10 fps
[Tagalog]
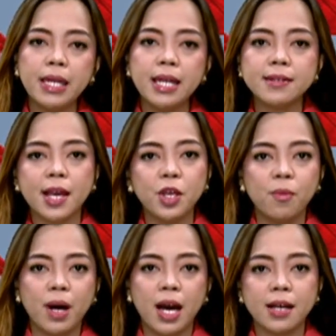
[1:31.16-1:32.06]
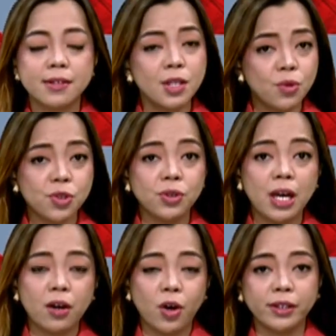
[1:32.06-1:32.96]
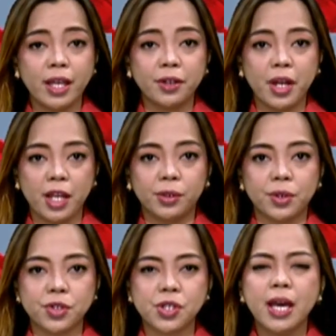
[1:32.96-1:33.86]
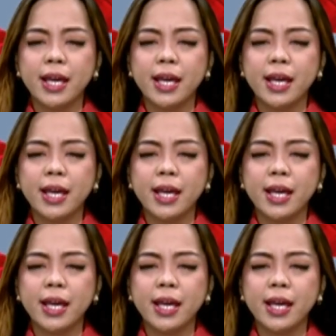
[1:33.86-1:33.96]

sa inyong mga sinusundang content creators.